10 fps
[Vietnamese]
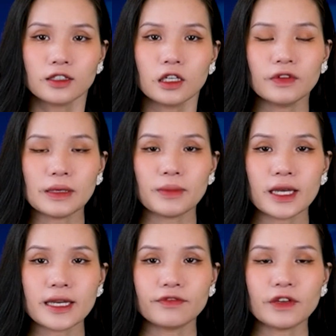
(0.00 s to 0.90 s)
Thượng viện
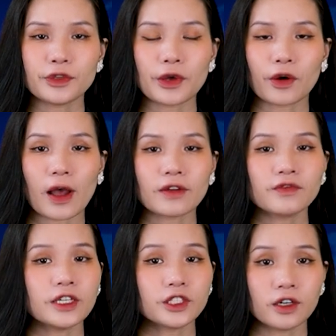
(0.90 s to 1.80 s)
Mỹ đã phê duyệt khoản
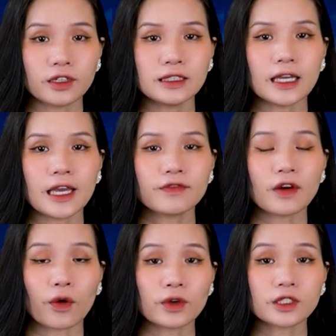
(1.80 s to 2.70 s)
viện trợ kinh tế
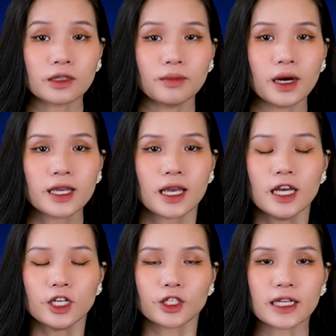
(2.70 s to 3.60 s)
và quân sự mới
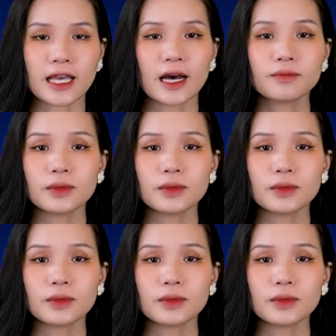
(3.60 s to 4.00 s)
trị giá